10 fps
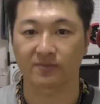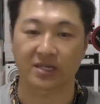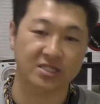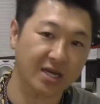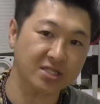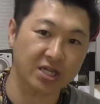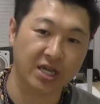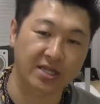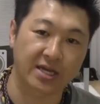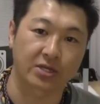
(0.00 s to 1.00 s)
つ間違っちゃ
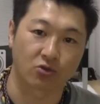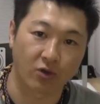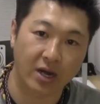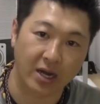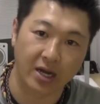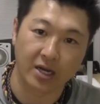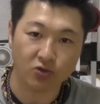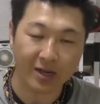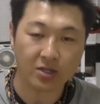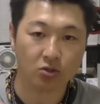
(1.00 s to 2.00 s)
いけないのは
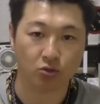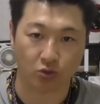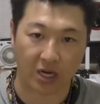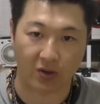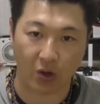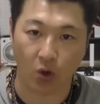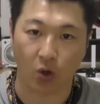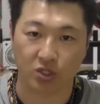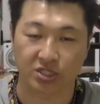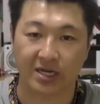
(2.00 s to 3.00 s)
キュワットとか
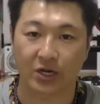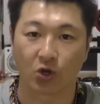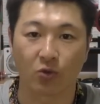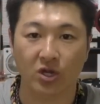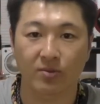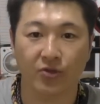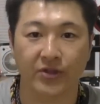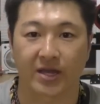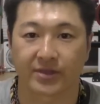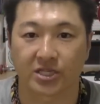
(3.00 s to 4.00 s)
をしっかり重り持っ
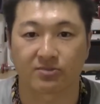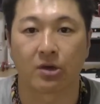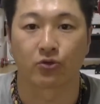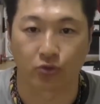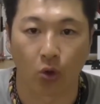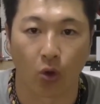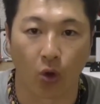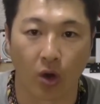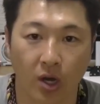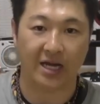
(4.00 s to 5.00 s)
てやってしまう
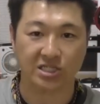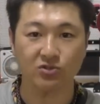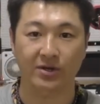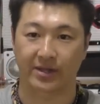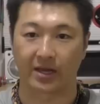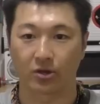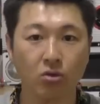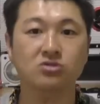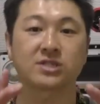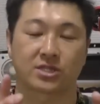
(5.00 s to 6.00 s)
と足はね
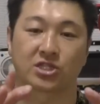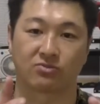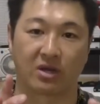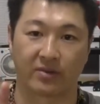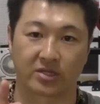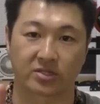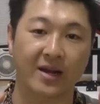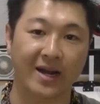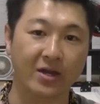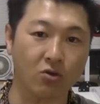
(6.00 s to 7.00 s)
太くなってしまいます、ま
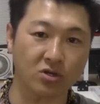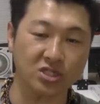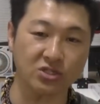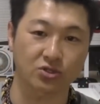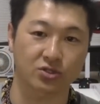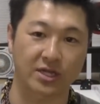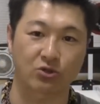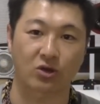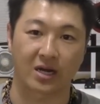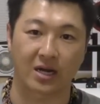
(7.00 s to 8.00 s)
あ、外国人の女性
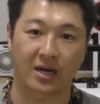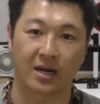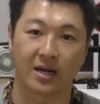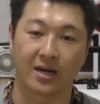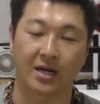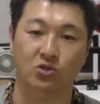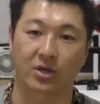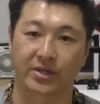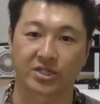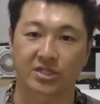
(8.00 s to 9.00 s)
とかあと
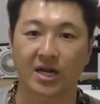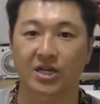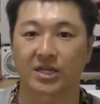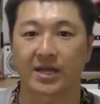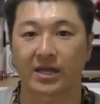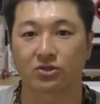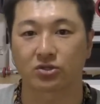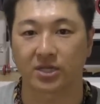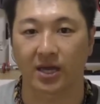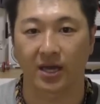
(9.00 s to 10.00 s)
はね、しっかり鍛えてる
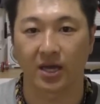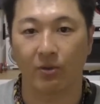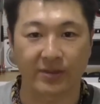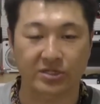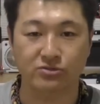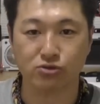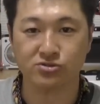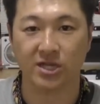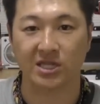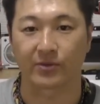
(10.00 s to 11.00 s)
女性、別に太く
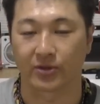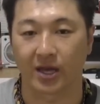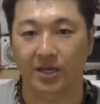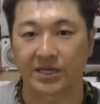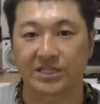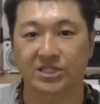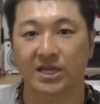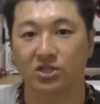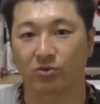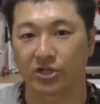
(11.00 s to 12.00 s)
なってもね、気にし
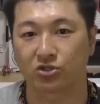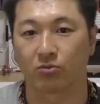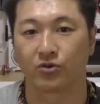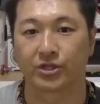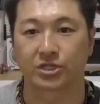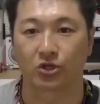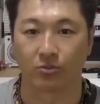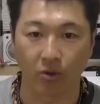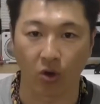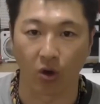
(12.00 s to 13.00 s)
ない人もいると思うんですけど
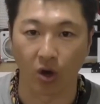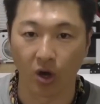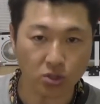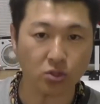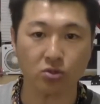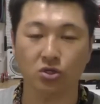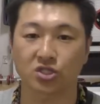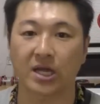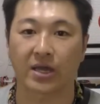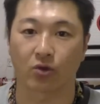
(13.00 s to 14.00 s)
も、細く
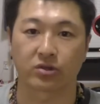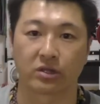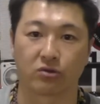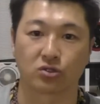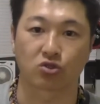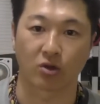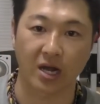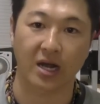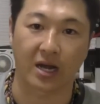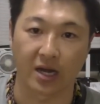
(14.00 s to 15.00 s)
したいよっていう人
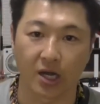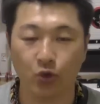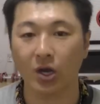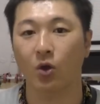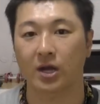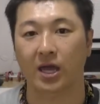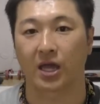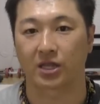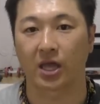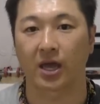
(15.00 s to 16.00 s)
が、負荷をか
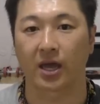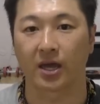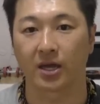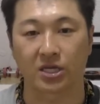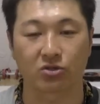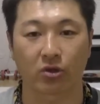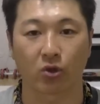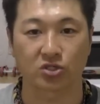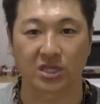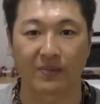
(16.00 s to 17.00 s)
けて筋トレ
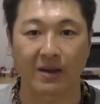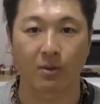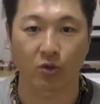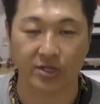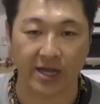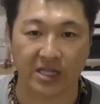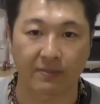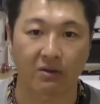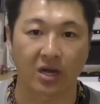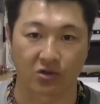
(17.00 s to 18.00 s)
をして前もも鍛えた
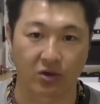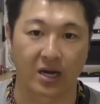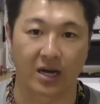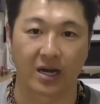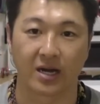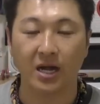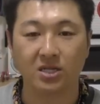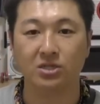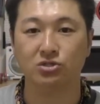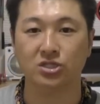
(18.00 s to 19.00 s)
場合は、
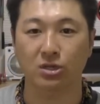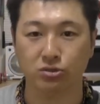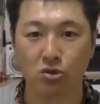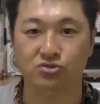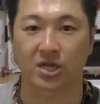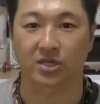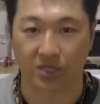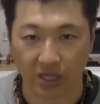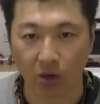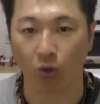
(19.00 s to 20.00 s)
発達して太くなっ
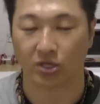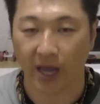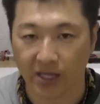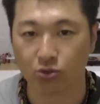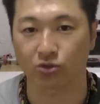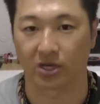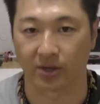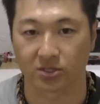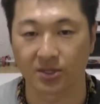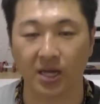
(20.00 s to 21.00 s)
て結構大変なことになり
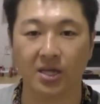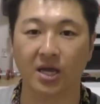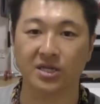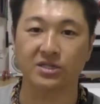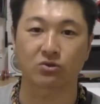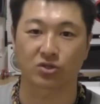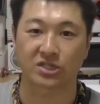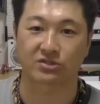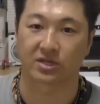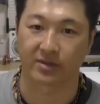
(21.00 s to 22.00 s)
ます。なかなか筋肉落ち
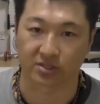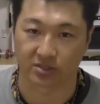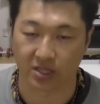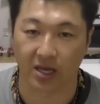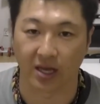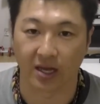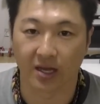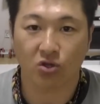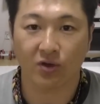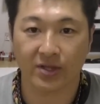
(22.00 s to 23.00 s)
なくなりますんで、
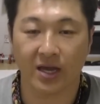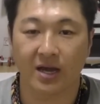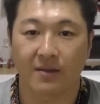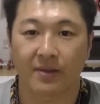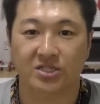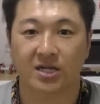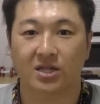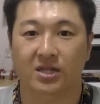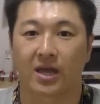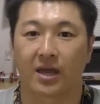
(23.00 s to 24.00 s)
それはね、間
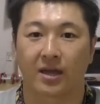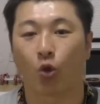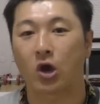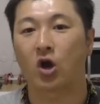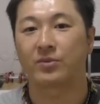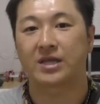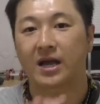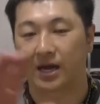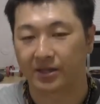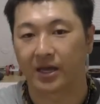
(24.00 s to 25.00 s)
違って動画を見な
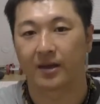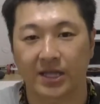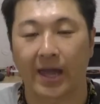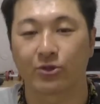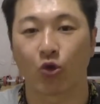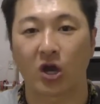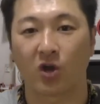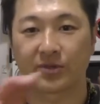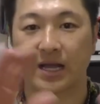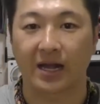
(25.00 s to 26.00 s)
がらね、伝える動画
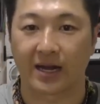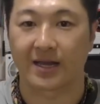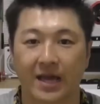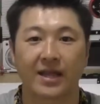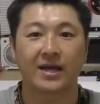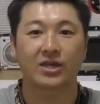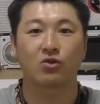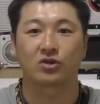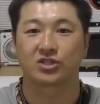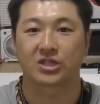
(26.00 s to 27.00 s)
を見ながらやらない
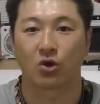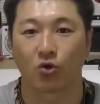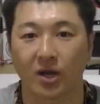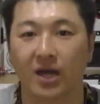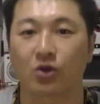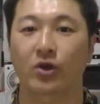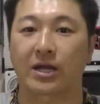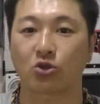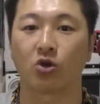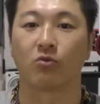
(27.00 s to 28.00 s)
ようにした方が良い
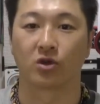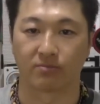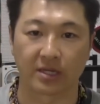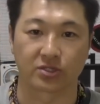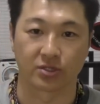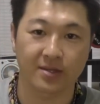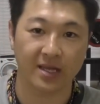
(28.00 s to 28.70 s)
かと思います。